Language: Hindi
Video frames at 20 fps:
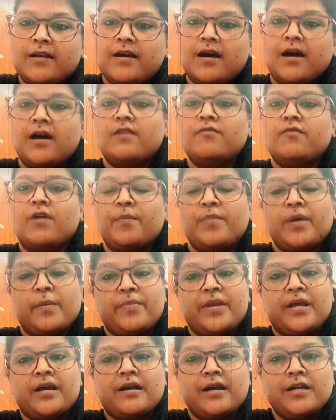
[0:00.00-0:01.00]
आर्यन खान वहाँ पे
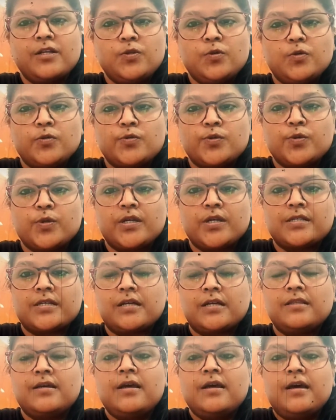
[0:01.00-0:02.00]
अपने कई दोस्तों के
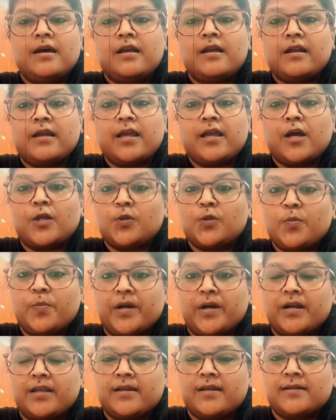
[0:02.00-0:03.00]
साथ रंगे हाथों
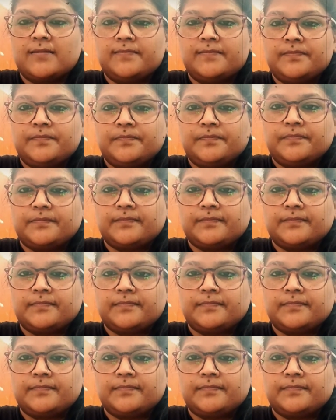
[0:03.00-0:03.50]
पकड़े गए